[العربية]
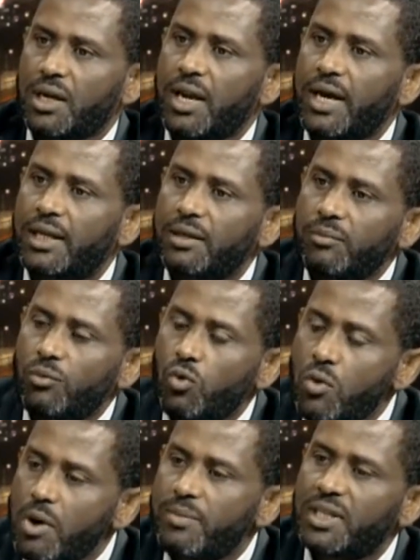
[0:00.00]
لكن
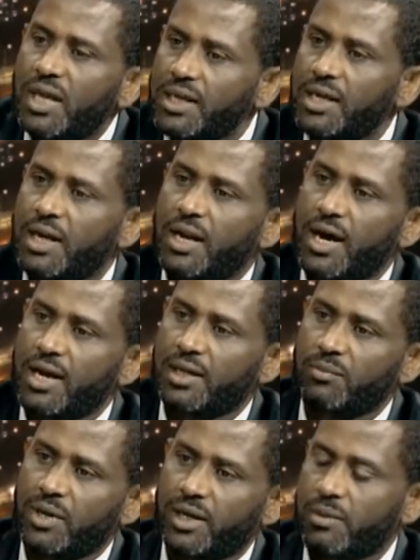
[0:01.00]
هو بتغير
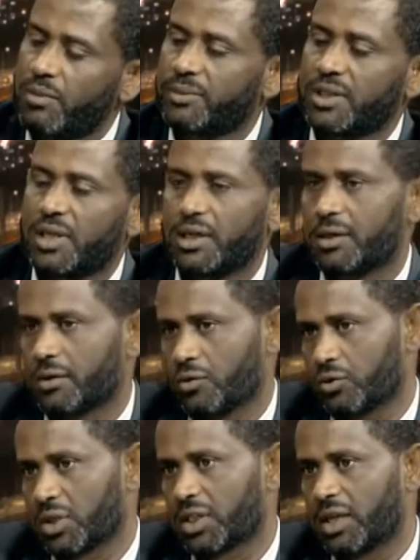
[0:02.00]
الحاكم لكن ما بتتغير
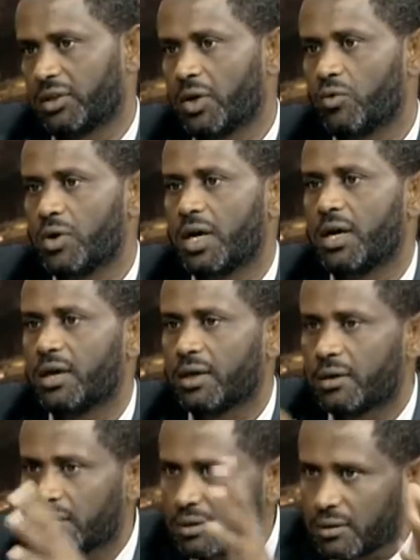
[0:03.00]
خطة الدولة
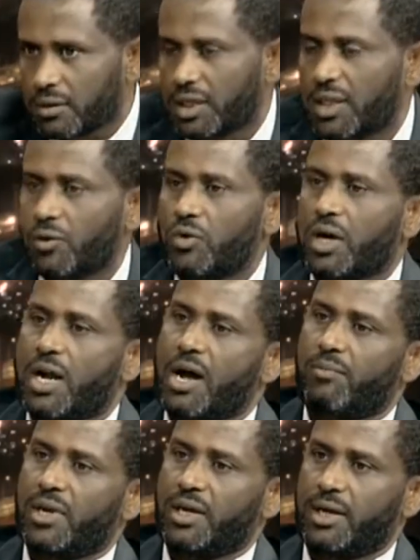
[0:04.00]
كدولة
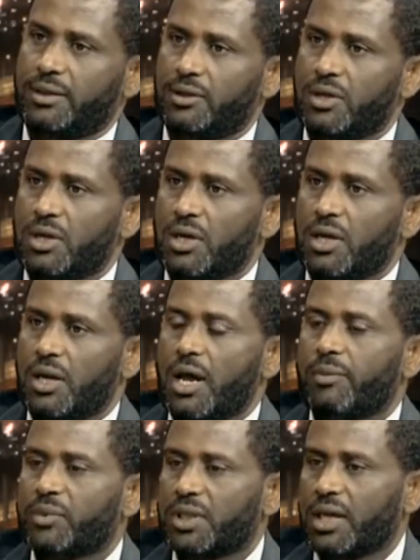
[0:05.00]
كاملة يعني مم.
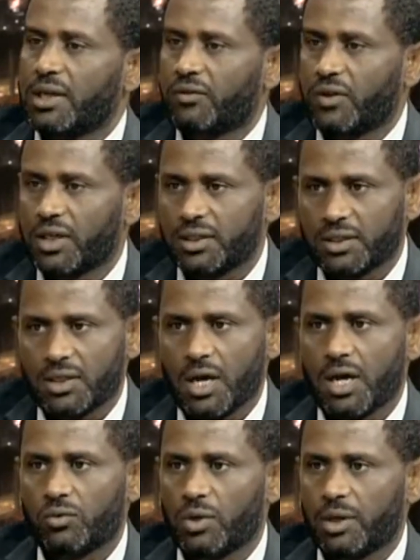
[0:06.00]
لا بتتغير في
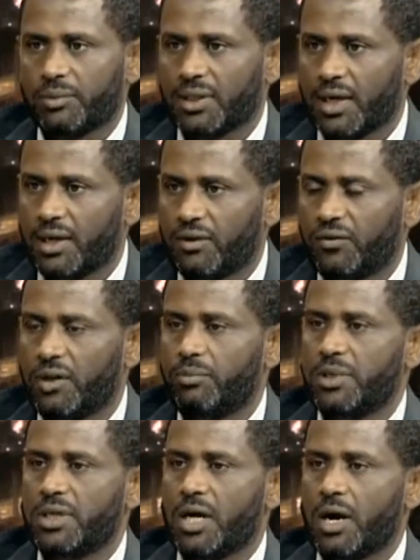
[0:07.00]
الاقتصاد ولا بتتغير في
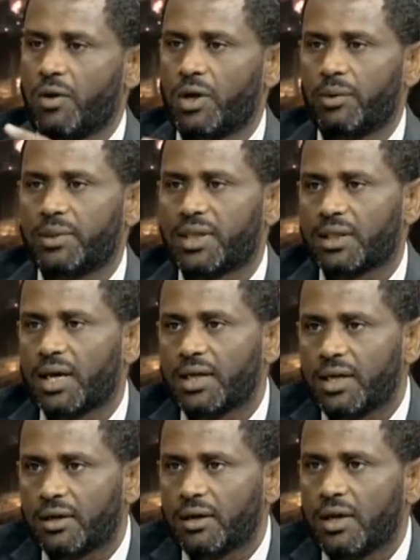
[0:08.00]
البيئة ولا
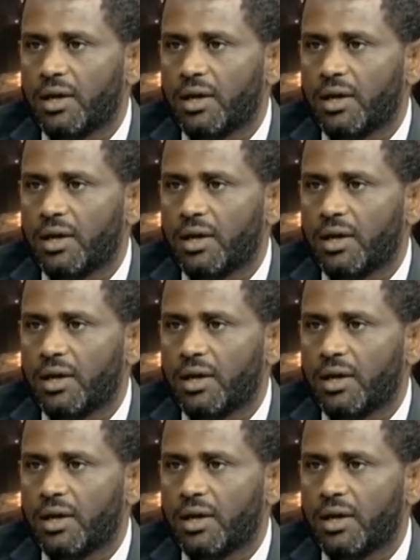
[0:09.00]
بتتغير